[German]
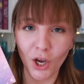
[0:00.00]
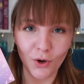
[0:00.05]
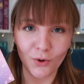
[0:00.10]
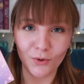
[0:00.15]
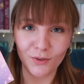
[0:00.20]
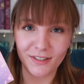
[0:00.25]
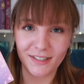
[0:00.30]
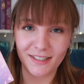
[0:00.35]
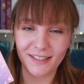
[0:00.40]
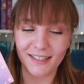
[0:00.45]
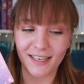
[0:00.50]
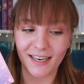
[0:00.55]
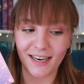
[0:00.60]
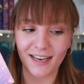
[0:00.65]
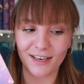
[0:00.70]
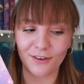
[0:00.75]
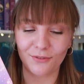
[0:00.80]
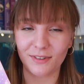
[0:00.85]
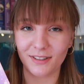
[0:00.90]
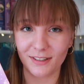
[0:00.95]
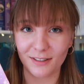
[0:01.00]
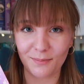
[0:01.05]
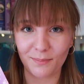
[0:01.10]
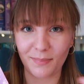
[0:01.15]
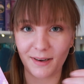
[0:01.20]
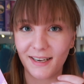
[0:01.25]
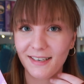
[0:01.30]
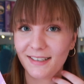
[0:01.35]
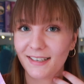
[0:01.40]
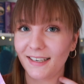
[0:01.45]
Und sie dann halt auf dieses
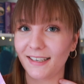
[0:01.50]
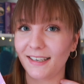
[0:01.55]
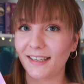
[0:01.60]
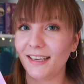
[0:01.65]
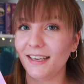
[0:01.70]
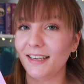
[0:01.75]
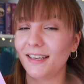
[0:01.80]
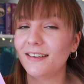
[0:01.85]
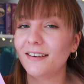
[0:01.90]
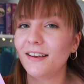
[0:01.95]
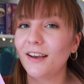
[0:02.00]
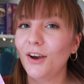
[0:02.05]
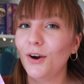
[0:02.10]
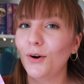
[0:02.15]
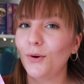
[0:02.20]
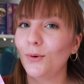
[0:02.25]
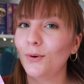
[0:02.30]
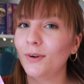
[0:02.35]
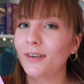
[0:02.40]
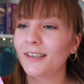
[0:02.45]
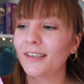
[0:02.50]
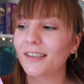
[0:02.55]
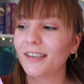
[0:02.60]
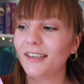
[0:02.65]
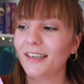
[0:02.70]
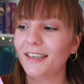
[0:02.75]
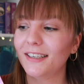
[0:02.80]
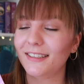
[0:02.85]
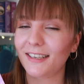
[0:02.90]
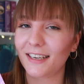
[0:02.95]
Blind Date geht. Und
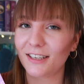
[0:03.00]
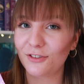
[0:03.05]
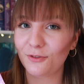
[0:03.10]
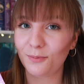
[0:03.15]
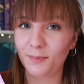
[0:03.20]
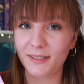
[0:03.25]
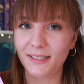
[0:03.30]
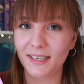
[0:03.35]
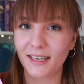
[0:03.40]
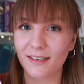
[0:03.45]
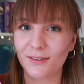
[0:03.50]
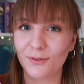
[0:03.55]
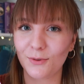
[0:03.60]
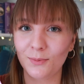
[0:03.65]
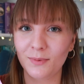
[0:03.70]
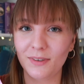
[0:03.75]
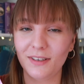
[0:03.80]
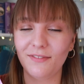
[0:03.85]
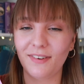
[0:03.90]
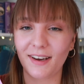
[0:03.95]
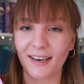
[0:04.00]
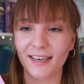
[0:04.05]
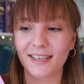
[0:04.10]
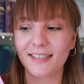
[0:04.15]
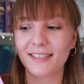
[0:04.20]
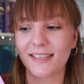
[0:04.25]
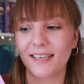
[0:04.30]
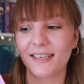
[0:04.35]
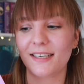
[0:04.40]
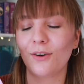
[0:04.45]
das spielt halt um die
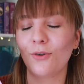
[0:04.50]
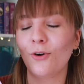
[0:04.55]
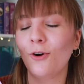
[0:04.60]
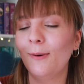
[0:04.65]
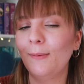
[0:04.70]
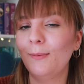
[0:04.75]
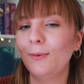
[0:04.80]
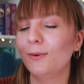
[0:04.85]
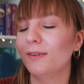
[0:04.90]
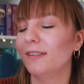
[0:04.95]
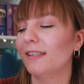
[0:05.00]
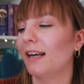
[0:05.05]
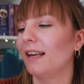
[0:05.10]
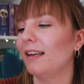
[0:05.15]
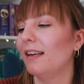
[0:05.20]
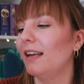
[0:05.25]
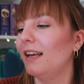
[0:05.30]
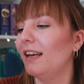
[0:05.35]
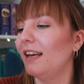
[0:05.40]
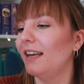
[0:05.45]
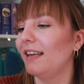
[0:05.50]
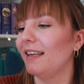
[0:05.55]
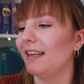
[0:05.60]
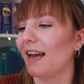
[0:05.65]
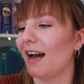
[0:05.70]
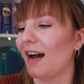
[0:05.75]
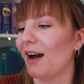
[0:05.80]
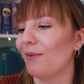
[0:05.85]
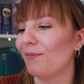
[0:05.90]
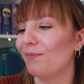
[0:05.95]
Weihnachtszeit herum. Und dann,
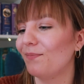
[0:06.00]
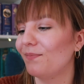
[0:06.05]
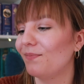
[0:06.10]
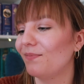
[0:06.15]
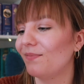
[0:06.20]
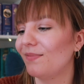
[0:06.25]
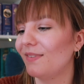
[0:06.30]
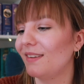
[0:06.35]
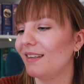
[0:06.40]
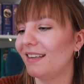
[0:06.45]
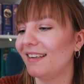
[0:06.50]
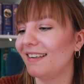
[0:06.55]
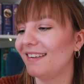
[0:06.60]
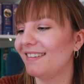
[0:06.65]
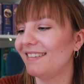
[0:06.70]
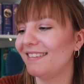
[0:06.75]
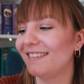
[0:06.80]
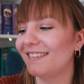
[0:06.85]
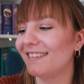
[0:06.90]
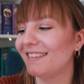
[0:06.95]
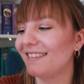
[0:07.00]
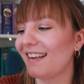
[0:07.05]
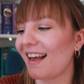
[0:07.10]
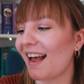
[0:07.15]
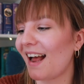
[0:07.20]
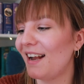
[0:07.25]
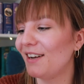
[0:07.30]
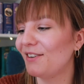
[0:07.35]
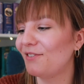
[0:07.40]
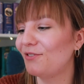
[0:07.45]
ja, äh, sind
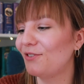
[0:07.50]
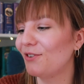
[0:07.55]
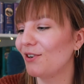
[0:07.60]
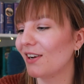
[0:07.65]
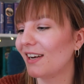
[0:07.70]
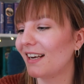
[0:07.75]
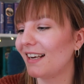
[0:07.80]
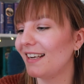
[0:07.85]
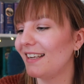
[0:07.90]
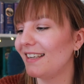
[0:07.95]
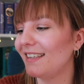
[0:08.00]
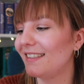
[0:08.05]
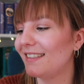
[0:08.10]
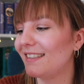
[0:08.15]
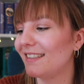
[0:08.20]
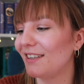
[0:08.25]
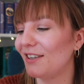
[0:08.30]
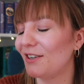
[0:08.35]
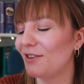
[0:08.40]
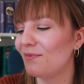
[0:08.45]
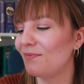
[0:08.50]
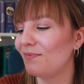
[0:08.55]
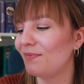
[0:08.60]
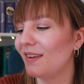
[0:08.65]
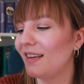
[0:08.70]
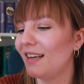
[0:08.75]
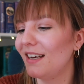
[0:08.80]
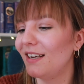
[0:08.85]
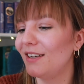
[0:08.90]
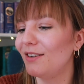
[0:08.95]
da halt wirklich.
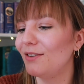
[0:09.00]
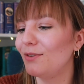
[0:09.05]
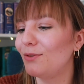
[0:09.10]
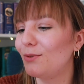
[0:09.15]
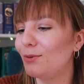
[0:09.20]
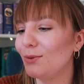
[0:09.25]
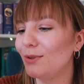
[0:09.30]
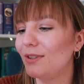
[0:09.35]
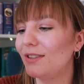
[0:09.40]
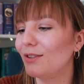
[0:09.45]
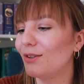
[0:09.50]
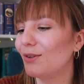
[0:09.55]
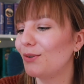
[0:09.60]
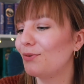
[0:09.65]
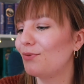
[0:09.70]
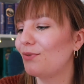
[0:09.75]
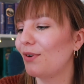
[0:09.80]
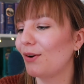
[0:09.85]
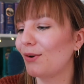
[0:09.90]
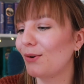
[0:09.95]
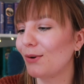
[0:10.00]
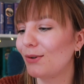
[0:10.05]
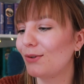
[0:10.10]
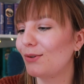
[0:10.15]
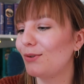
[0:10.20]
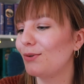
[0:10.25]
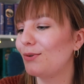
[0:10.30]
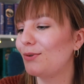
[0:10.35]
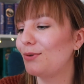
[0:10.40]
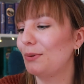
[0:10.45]
Ähm, süße und
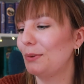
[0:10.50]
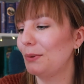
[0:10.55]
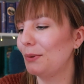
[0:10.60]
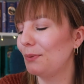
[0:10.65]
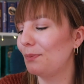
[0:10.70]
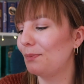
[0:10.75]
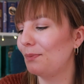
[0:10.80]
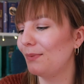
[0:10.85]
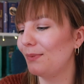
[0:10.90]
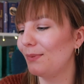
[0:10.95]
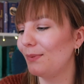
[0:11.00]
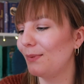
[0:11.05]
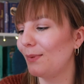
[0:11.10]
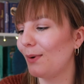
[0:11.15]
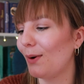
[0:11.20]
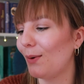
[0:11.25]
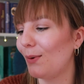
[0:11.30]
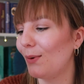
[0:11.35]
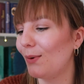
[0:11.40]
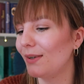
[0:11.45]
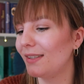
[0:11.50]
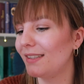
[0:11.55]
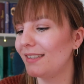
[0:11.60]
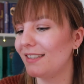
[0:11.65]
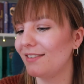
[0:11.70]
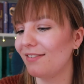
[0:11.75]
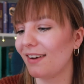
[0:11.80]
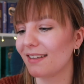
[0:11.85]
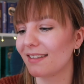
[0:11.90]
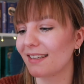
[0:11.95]
verrückte Typen und
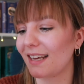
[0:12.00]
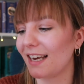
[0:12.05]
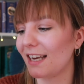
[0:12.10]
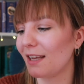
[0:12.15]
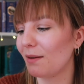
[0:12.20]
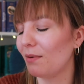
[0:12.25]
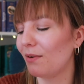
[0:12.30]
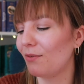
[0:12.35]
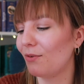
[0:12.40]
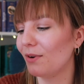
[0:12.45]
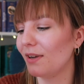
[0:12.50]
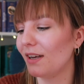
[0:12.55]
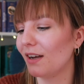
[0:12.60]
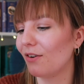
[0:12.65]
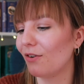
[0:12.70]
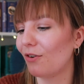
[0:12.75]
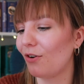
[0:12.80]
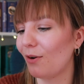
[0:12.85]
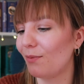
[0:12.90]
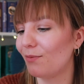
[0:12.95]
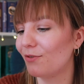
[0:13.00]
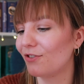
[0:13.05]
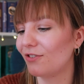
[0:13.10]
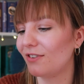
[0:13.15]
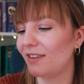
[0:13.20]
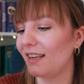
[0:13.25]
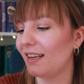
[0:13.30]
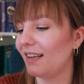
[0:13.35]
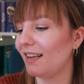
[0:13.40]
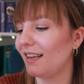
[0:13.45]
sie weiß gar nicht mehr, wo ihr Kopf
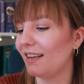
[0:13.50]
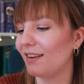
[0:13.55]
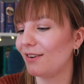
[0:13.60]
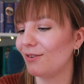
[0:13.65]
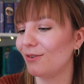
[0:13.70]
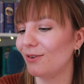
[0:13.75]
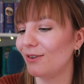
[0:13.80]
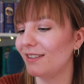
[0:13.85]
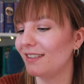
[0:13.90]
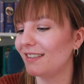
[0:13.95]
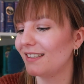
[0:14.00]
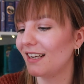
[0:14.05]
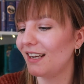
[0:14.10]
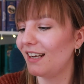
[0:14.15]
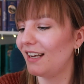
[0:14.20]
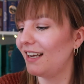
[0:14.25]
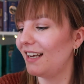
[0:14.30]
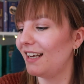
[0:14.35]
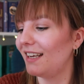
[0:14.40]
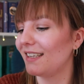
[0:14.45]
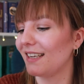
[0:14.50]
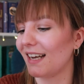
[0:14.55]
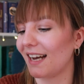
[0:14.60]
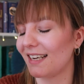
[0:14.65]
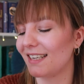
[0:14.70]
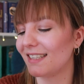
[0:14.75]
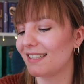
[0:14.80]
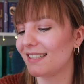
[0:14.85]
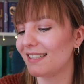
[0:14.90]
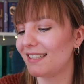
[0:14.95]
steht. Und
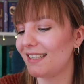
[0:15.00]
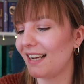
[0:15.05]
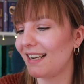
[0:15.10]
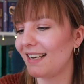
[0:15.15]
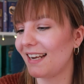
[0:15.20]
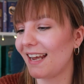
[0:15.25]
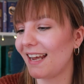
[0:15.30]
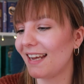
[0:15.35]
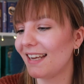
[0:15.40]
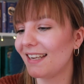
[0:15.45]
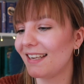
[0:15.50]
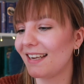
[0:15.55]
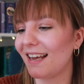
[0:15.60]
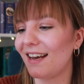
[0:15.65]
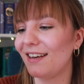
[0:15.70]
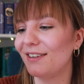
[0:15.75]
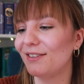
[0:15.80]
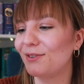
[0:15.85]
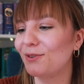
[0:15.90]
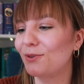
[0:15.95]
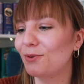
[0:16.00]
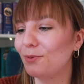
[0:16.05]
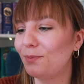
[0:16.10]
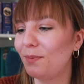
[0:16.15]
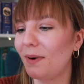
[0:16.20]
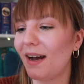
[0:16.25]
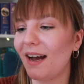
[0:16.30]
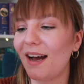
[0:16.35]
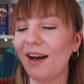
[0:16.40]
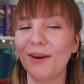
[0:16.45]
ja, das ist halt echt
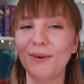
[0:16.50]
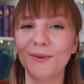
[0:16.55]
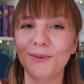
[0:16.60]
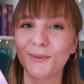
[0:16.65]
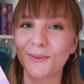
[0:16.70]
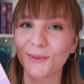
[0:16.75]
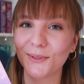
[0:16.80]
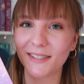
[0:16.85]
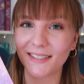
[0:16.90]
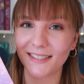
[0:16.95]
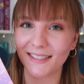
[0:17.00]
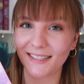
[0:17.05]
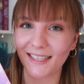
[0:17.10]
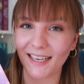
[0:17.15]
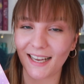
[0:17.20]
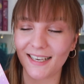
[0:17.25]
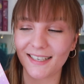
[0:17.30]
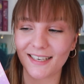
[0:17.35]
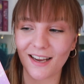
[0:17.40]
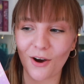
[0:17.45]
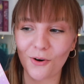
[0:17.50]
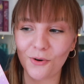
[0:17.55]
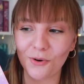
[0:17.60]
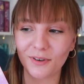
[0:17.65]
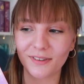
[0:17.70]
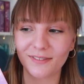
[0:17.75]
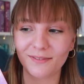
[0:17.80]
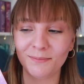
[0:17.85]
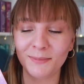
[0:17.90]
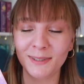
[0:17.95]
super lustig, halt
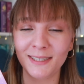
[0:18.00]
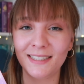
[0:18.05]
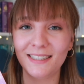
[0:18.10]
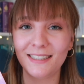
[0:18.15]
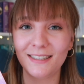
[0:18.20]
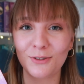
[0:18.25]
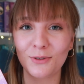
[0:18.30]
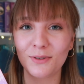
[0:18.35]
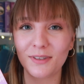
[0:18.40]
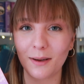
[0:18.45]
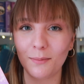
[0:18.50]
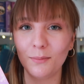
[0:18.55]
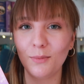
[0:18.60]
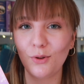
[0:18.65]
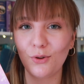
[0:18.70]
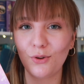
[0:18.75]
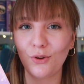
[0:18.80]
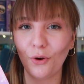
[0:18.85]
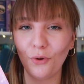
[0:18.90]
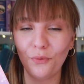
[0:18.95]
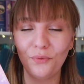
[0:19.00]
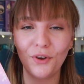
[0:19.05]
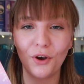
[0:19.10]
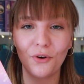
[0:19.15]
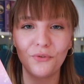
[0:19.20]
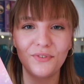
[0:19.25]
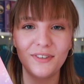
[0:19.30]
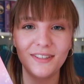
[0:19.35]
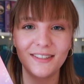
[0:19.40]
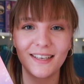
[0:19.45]
auch mit zusammen mit Sophie
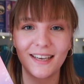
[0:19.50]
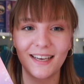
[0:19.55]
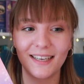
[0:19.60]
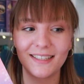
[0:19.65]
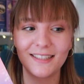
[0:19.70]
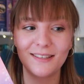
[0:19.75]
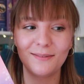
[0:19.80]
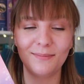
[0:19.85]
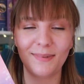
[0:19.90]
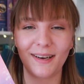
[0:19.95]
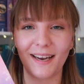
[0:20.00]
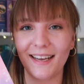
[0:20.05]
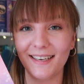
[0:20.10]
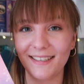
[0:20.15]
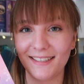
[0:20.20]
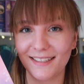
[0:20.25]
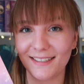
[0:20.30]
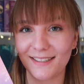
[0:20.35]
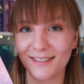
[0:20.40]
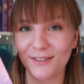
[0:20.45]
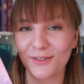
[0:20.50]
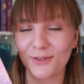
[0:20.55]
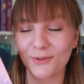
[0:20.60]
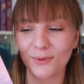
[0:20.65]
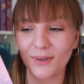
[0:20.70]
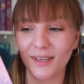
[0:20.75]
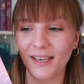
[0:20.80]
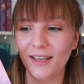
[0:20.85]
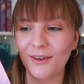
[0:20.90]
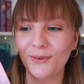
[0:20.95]
auf diese ganzen Blind Dates
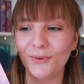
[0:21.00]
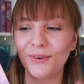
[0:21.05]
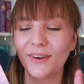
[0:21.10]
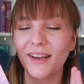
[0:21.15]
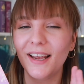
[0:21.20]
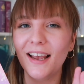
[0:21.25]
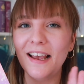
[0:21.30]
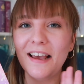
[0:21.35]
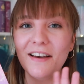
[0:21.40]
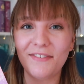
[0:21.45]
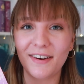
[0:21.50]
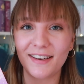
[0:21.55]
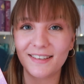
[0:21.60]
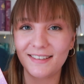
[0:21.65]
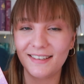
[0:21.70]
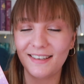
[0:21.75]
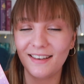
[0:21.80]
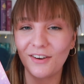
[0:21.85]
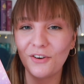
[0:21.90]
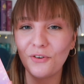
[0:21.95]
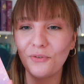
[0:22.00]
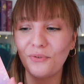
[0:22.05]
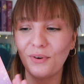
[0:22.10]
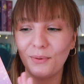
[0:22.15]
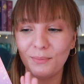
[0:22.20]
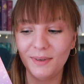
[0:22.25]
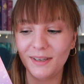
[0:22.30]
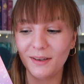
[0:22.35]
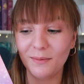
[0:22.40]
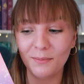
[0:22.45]
zu gehen und was sich ihre
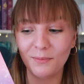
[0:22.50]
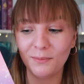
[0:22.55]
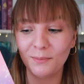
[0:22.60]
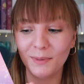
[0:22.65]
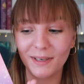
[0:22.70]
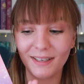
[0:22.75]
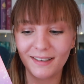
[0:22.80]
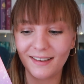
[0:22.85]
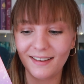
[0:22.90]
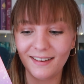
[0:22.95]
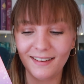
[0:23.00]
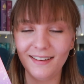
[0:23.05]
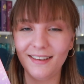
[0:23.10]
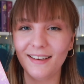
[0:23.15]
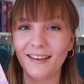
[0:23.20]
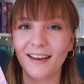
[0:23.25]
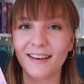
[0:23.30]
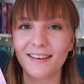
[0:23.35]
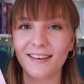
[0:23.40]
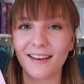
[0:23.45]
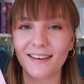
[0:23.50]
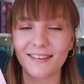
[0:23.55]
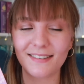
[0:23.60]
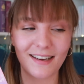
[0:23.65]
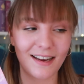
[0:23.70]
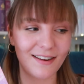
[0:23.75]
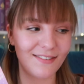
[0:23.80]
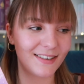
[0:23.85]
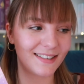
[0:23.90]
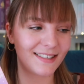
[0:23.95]
Familienmitglieder da
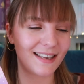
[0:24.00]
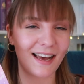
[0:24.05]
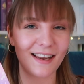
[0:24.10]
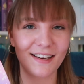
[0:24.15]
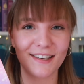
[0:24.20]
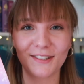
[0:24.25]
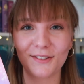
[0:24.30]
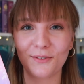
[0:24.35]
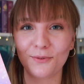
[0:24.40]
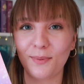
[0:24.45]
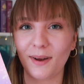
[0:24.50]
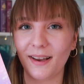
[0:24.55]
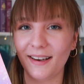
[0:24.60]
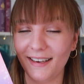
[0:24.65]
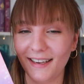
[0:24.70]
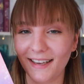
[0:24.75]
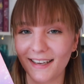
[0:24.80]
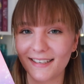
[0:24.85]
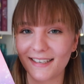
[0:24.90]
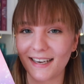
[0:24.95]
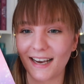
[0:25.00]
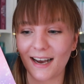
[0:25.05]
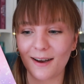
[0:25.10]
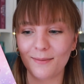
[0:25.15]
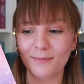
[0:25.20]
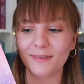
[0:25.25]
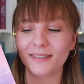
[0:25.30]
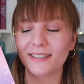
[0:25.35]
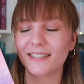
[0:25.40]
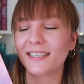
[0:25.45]
teilweise alles überlegt
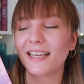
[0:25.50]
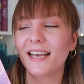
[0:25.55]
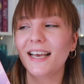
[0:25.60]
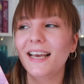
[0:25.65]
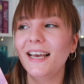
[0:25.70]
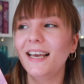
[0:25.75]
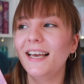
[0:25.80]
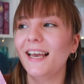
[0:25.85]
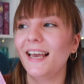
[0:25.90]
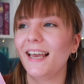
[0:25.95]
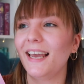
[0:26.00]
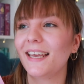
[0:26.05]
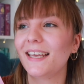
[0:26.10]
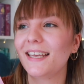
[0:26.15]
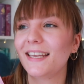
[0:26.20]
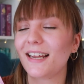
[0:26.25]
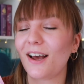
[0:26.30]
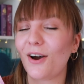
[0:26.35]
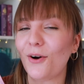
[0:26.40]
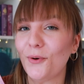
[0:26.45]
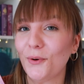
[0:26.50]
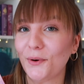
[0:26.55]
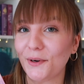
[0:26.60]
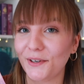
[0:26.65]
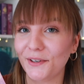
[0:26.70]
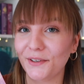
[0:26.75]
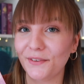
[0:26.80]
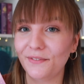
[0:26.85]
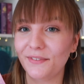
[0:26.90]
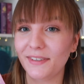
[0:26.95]
haben, ist echt auch
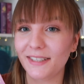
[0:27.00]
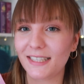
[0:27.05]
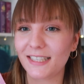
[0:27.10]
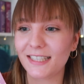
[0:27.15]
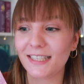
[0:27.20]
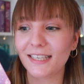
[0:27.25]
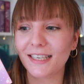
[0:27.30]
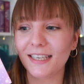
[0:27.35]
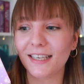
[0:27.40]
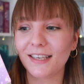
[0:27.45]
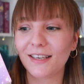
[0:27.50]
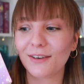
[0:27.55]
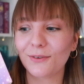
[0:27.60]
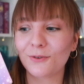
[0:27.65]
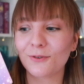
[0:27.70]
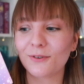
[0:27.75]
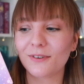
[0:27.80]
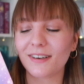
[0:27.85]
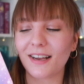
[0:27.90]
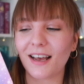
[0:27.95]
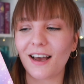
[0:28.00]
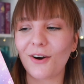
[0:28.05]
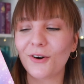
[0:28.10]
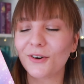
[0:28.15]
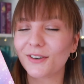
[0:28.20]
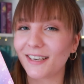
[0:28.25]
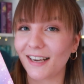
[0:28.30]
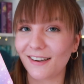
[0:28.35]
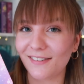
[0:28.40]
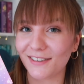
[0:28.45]
äh, witzig und
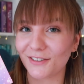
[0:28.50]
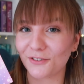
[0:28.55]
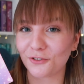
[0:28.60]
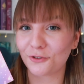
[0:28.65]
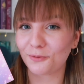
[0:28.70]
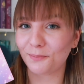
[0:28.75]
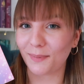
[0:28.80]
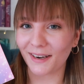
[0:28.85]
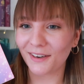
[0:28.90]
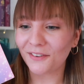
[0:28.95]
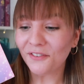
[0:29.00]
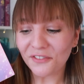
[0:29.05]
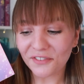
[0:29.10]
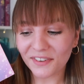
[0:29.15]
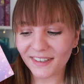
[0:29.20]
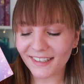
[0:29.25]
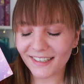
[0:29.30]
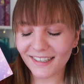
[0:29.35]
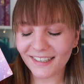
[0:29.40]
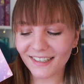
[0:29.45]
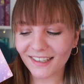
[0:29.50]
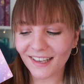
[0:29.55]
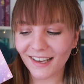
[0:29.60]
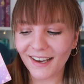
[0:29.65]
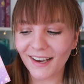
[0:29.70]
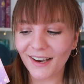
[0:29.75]
auch teilweise spannend, finde ich.